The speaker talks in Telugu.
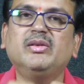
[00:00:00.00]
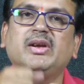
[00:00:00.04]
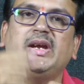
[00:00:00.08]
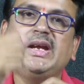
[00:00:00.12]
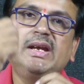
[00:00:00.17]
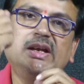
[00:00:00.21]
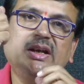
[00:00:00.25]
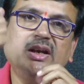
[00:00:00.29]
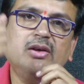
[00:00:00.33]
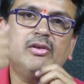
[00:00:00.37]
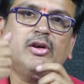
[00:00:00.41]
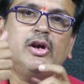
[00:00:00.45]

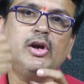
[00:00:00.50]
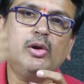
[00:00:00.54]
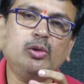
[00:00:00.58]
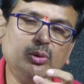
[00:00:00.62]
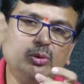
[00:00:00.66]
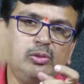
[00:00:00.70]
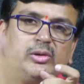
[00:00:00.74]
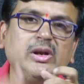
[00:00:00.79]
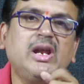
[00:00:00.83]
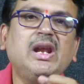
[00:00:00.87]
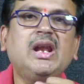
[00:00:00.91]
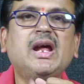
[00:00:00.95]
ఎక్కేవాడు
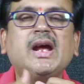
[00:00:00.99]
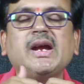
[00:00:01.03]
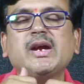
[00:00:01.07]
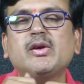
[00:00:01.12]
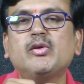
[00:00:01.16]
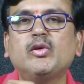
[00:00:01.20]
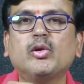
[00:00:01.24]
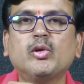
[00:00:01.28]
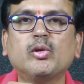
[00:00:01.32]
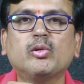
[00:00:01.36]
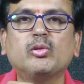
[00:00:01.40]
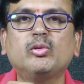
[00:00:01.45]
ఉంటే
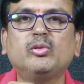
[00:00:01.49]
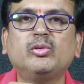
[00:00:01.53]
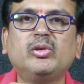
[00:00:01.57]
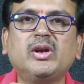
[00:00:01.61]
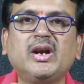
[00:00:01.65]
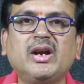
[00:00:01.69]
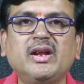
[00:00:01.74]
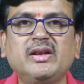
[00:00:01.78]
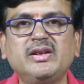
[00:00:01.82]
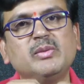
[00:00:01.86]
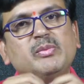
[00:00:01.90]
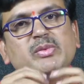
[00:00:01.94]
లాగేవాడు ఒకడు
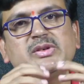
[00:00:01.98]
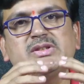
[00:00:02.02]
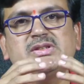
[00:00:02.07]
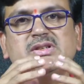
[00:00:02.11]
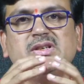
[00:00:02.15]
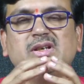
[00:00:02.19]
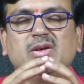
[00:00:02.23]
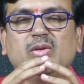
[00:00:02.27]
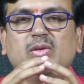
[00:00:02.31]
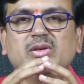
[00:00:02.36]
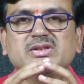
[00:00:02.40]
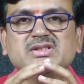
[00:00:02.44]
ఉంటాడని
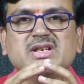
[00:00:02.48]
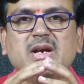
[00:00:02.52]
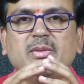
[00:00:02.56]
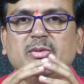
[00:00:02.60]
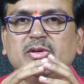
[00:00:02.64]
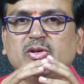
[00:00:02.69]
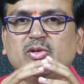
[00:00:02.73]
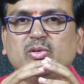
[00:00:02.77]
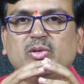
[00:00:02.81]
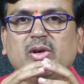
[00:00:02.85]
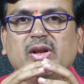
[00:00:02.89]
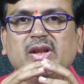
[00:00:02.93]
చెప్పేసి ఒక
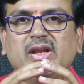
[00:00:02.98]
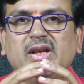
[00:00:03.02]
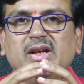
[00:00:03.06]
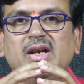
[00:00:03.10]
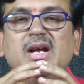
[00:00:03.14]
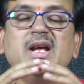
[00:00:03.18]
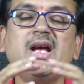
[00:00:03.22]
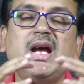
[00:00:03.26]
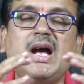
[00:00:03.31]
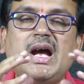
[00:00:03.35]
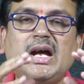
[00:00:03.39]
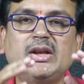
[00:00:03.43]
సామెత ఉంటుంది
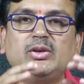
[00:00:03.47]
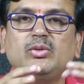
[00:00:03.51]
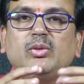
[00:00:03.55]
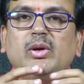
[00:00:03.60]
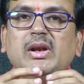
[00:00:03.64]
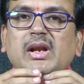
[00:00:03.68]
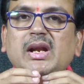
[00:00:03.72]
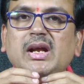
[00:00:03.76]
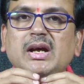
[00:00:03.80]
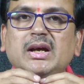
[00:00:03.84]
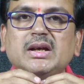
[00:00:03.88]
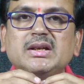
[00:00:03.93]

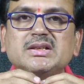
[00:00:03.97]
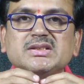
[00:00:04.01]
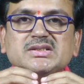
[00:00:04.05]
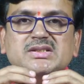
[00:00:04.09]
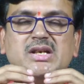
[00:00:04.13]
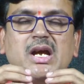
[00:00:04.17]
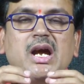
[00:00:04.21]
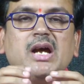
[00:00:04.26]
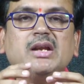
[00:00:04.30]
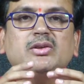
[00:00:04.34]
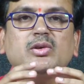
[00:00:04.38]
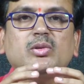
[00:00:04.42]
అందువల్ల
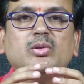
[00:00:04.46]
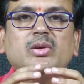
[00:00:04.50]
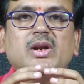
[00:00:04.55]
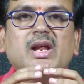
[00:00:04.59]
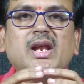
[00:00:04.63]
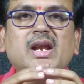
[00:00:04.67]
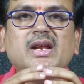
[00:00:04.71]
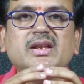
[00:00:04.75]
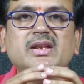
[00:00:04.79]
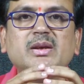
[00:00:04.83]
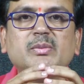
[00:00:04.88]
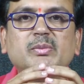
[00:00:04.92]
జాగ్రత్తగా
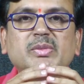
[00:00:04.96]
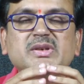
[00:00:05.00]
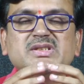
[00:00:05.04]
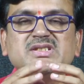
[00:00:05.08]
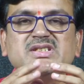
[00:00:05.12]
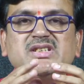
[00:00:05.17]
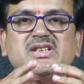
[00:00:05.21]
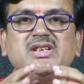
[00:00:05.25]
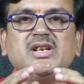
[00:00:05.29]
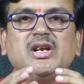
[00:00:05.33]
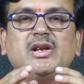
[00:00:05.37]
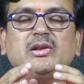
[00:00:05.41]
ఉండాలని చెప్పి
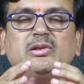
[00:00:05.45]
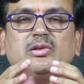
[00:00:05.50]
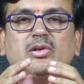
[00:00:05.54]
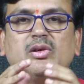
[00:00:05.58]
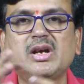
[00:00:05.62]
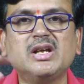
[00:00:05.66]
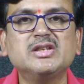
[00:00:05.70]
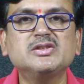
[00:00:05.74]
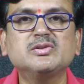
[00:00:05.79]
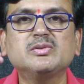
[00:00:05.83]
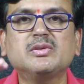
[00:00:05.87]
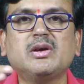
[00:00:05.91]
సీనియర్లతో
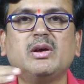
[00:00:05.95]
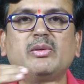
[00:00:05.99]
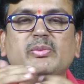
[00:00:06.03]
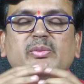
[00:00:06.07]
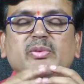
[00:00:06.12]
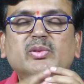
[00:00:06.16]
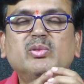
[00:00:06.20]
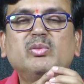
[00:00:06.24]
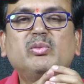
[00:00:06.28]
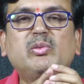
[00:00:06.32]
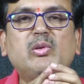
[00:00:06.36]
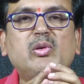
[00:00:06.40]
కలుసు
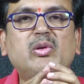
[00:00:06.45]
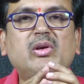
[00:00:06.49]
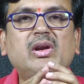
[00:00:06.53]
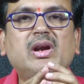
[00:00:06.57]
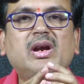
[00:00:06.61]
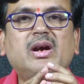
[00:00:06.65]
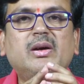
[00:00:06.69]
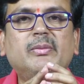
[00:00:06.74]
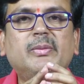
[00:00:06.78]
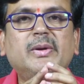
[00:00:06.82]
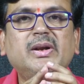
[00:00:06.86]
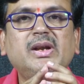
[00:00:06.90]

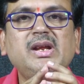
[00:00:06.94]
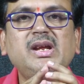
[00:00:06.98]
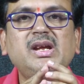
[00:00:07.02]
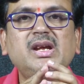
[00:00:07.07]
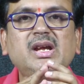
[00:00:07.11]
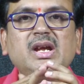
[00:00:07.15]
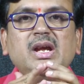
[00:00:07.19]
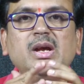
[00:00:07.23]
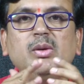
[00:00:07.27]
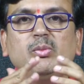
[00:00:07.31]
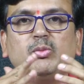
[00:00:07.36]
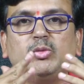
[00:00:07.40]
కలుపుకుపోవాలి కాబట్టి
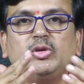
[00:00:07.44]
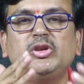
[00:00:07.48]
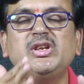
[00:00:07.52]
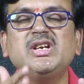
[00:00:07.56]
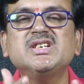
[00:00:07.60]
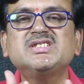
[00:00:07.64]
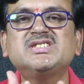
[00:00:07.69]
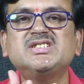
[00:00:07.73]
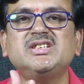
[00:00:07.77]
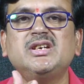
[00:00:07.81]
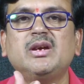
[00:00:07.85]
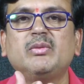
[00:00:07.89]

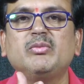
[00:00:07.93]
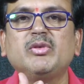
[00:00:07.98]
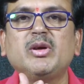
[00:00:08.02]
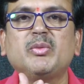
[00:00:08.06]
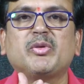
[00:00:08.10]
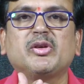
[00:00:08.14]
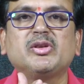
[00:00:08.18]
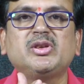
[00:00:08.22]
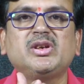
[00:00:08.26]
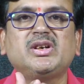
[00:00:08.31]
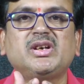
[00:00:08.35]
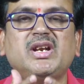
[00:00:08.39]
ముందే సీఎంగా
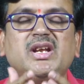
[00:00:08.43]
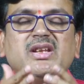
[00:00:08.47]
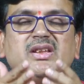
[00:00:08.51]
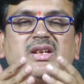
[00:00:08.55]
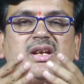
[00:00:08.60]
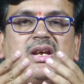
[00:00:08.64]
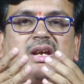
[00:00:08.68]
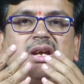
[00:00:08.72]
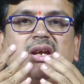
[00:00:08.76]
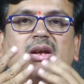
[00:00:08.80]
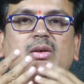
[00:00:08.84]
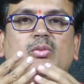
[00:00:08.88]
ప్రొజెక్ట్
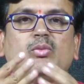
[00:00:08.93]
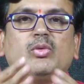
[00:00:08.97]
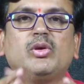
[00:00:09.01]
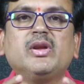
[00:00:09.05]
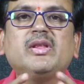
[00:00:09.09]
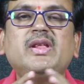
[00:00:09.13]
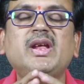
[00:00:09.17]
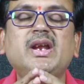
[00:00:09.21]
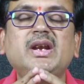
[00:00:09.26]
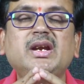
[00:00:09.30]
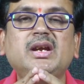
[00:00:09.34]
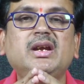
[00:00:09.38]
అయితే
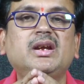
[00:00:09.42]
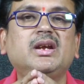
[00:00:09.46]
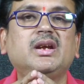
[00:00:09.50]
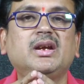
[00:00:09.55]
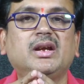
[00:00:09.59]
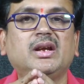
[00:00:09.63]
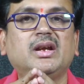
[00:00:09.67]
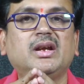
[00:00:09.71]
ఉన్నదానికే